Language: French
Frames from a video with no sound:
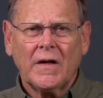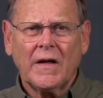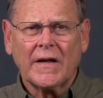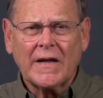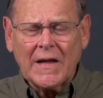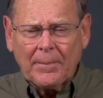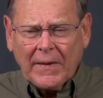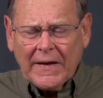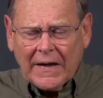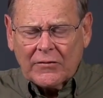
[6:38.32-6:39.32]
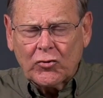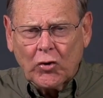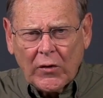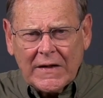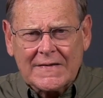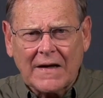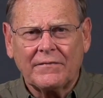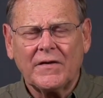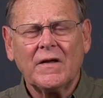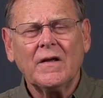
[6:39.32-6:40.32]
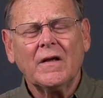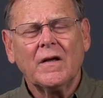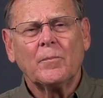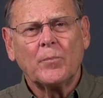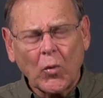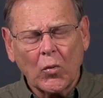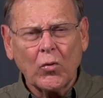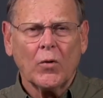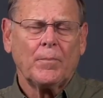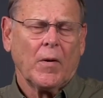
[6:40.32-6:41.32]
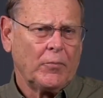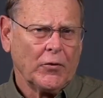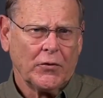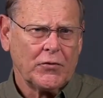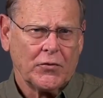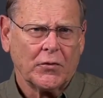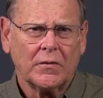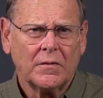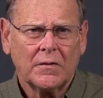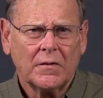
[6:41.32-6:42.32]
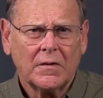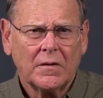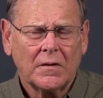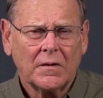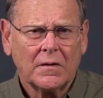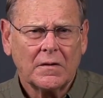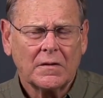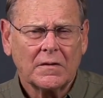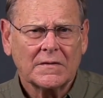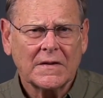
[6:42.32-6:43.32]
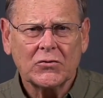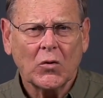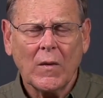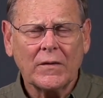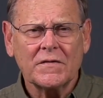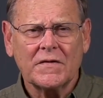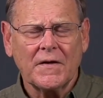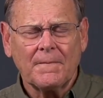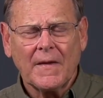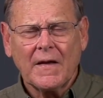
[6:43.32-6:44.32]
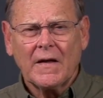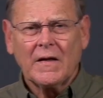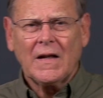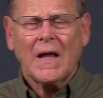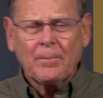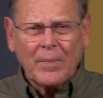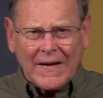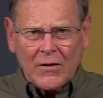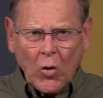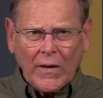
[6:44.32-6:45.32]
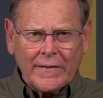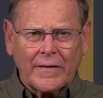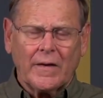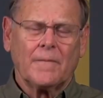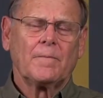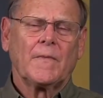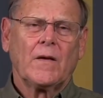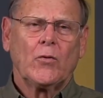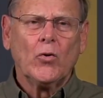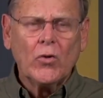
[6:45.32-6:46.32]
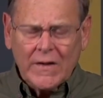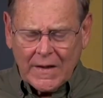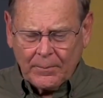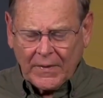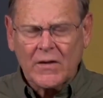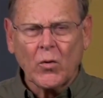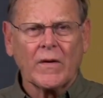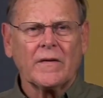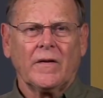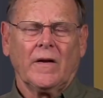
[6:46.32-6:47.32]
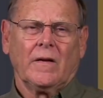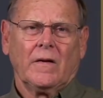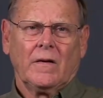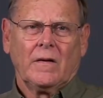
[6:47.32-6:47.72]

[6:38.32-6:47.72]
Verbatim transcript: et qu'il est prêt à donner sa vie pour le peuple de Dieu. Ça, je crois que c'est la priorité une des priorités